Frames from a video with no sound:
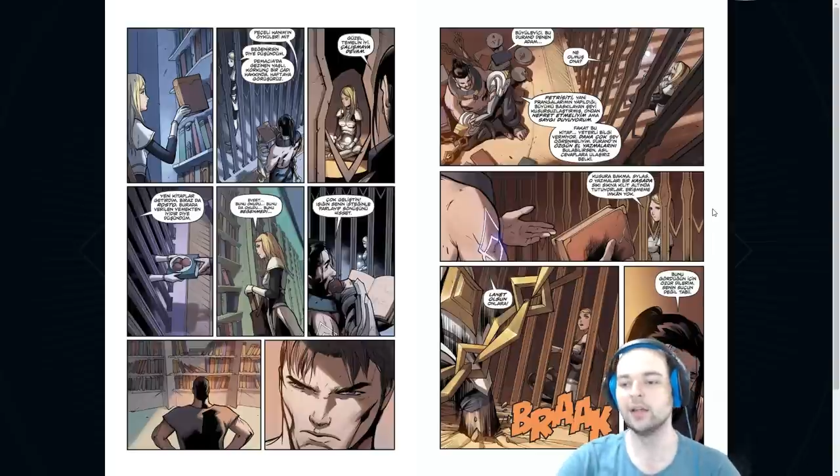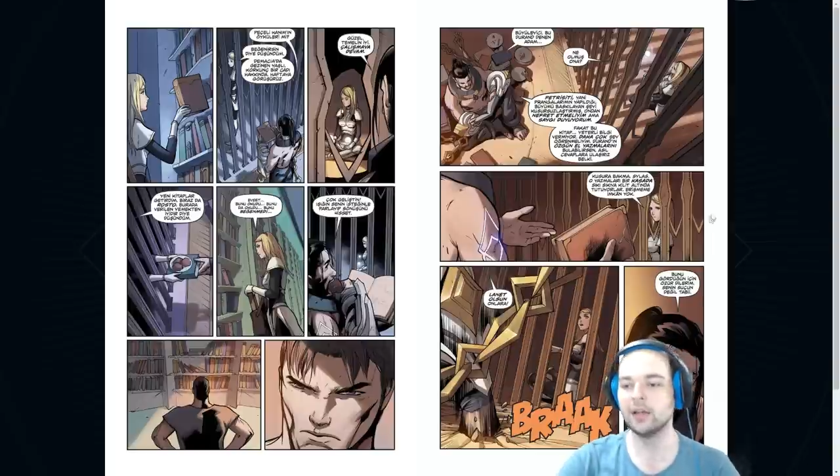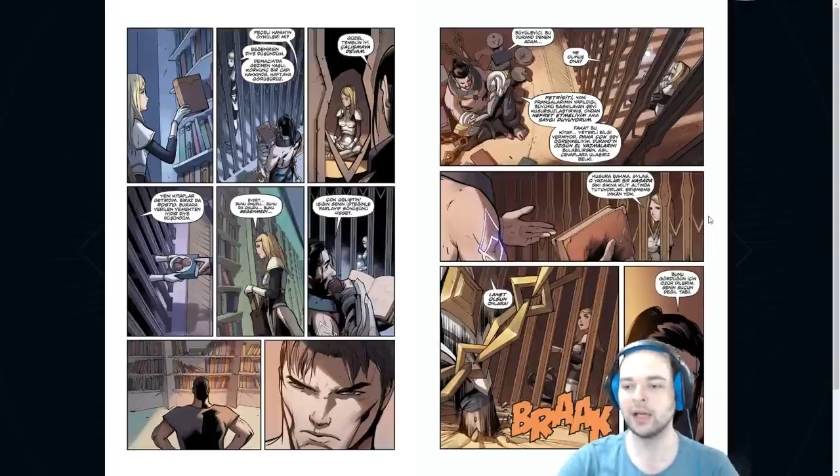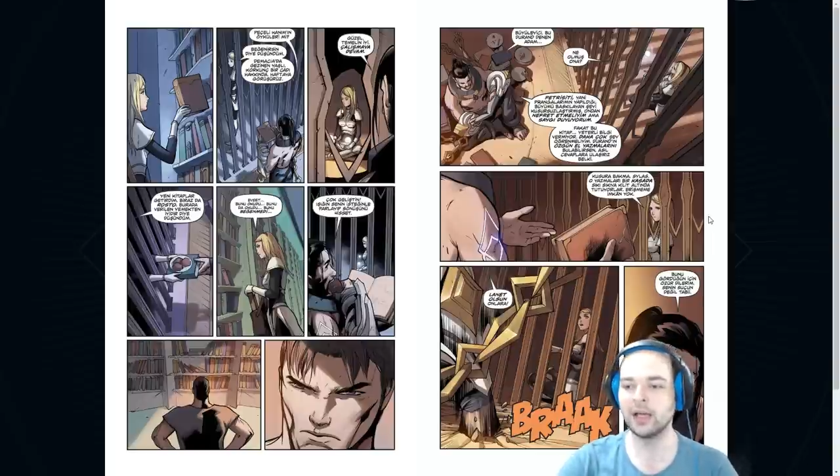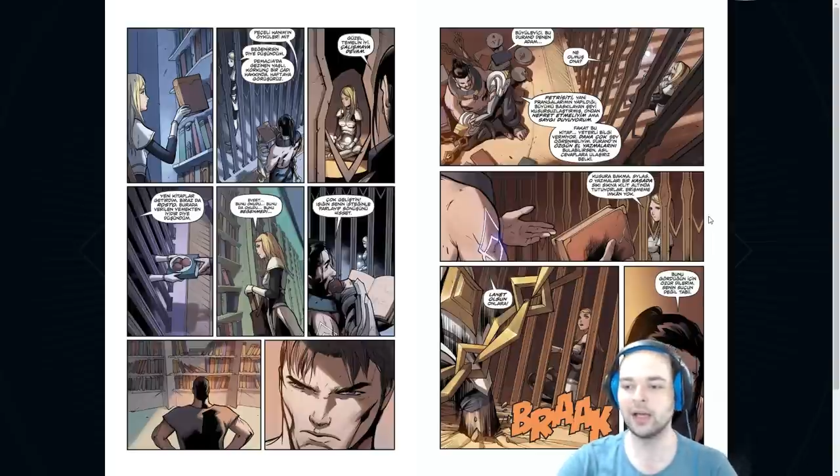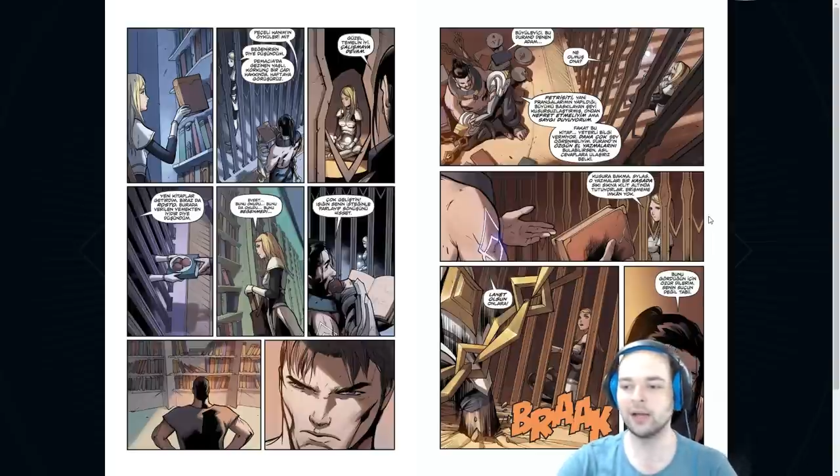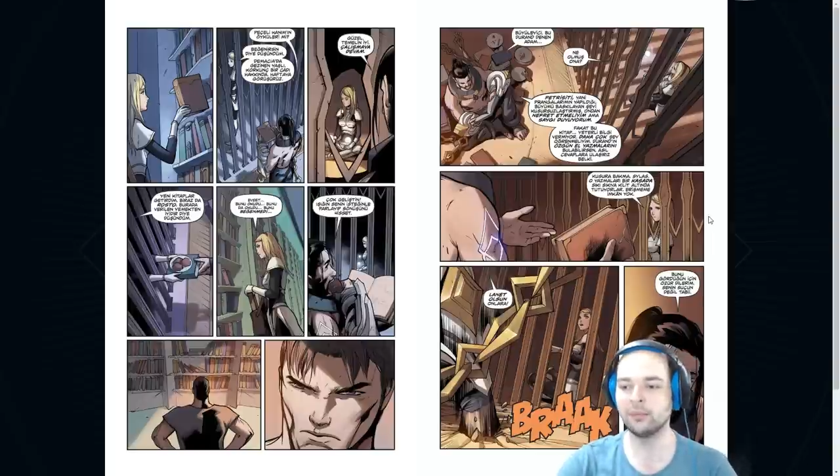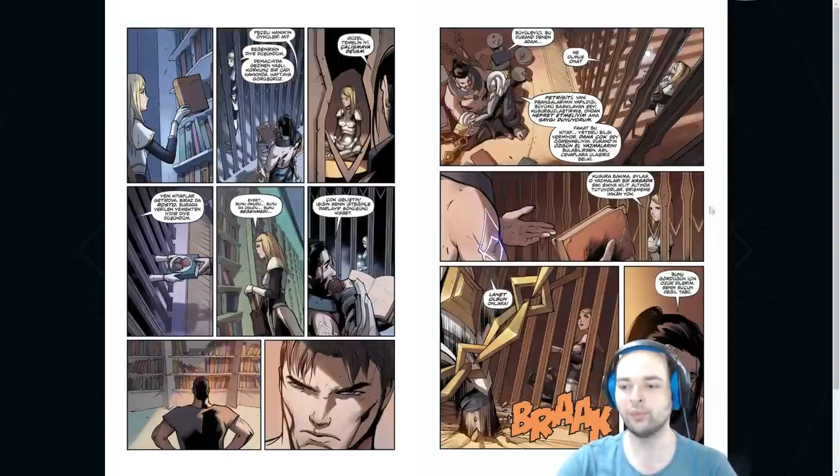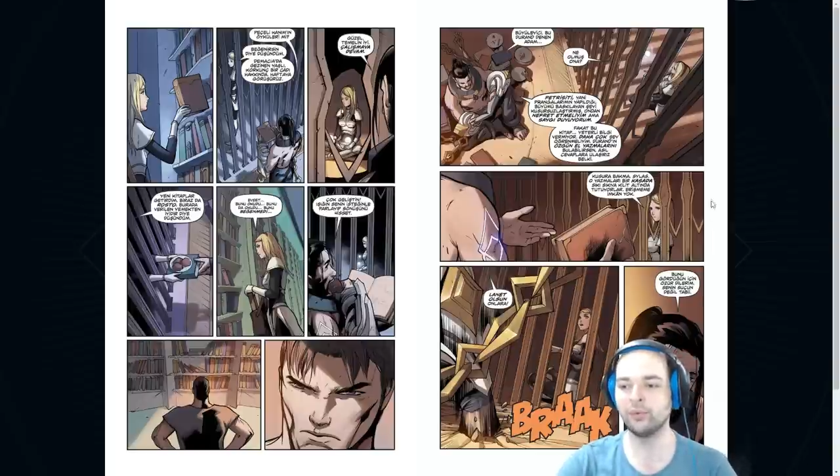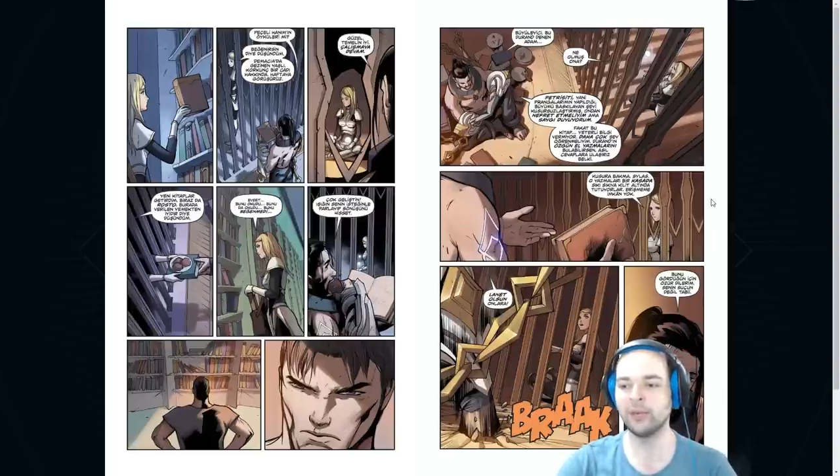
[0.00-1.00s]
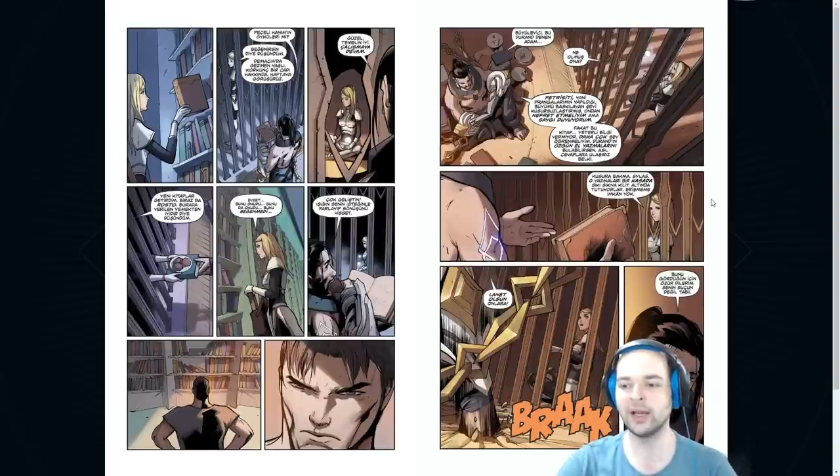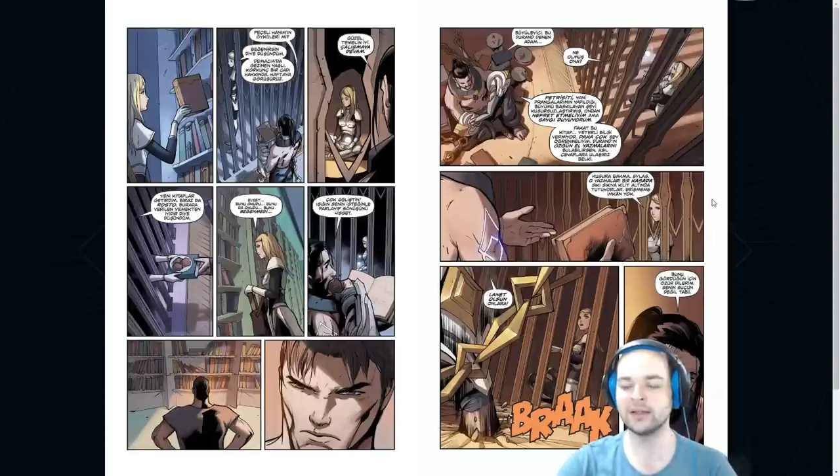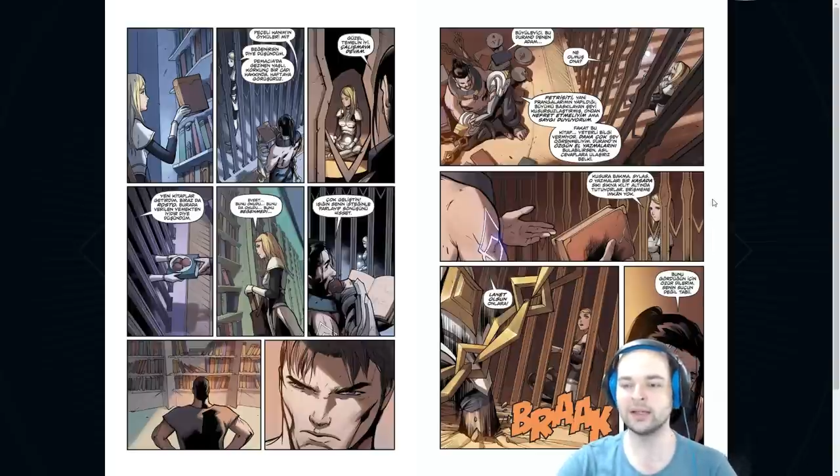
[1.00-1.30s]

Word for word: E, bu biraz